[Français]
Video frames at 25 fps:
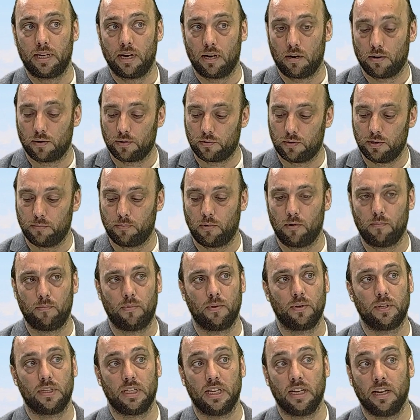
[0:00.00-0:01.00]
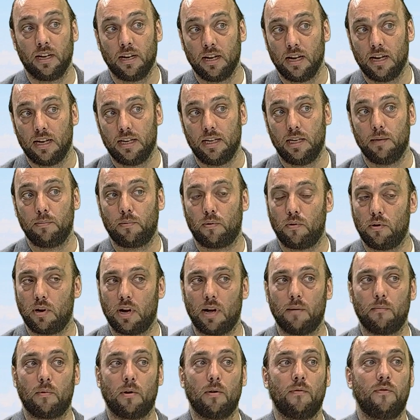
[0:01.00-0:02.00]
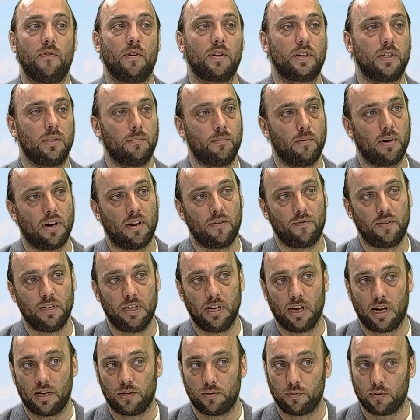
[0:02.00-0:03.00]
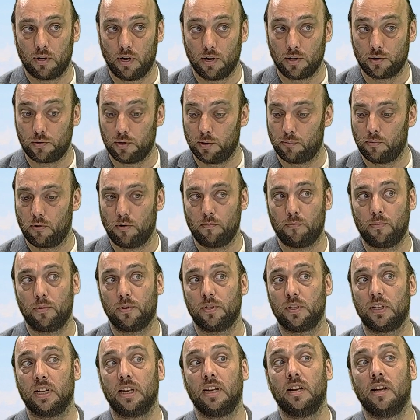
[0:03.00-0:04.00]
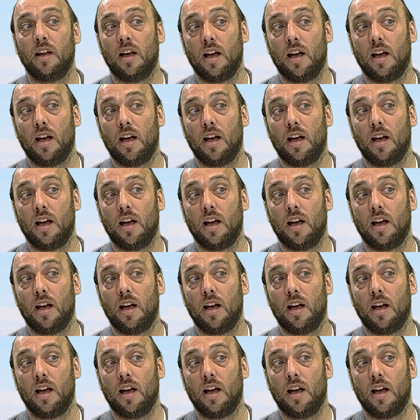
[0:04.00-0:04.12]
elle a ensuite proposé des programmes renforcés pour la fédération, elle a ensuite proposé